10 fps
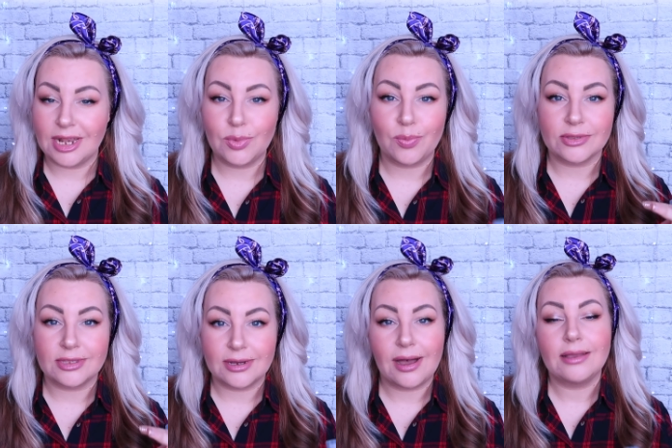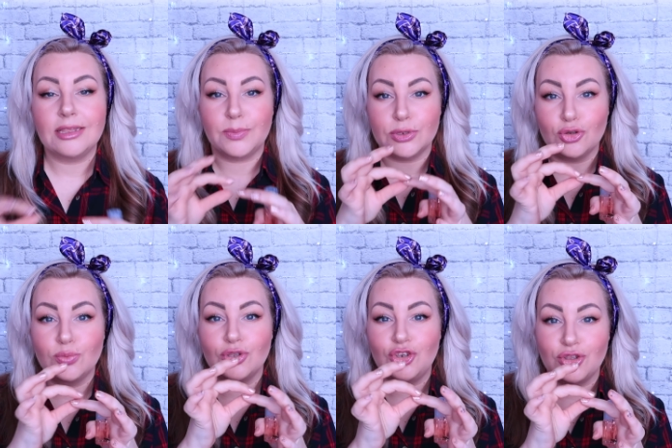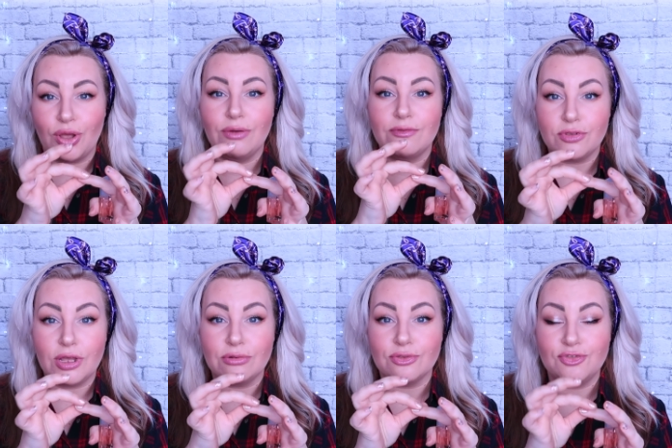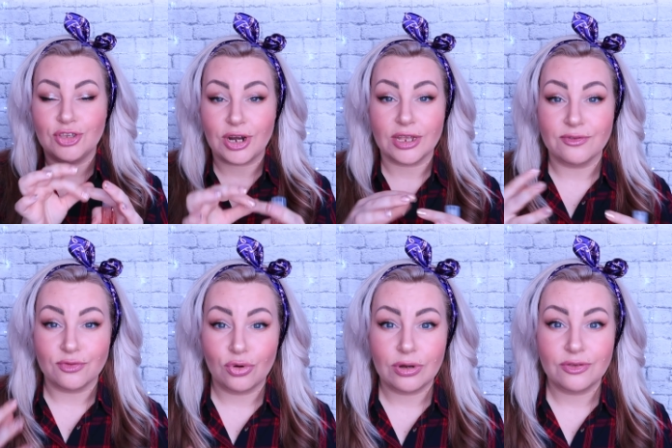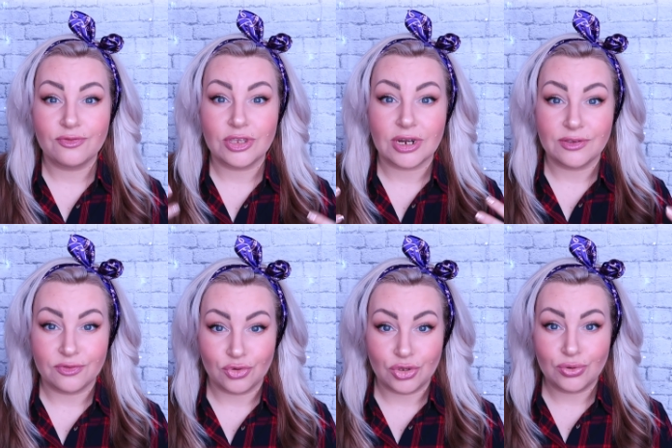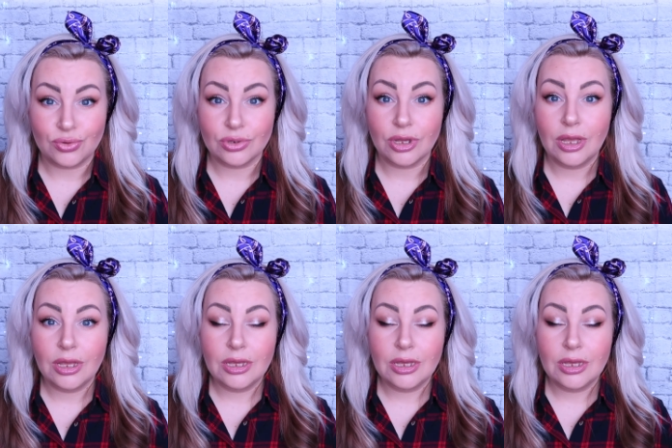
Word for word: либо подсыхает, и потом начинаю вот так вот втирать в ноготь, втирать в кутикулу,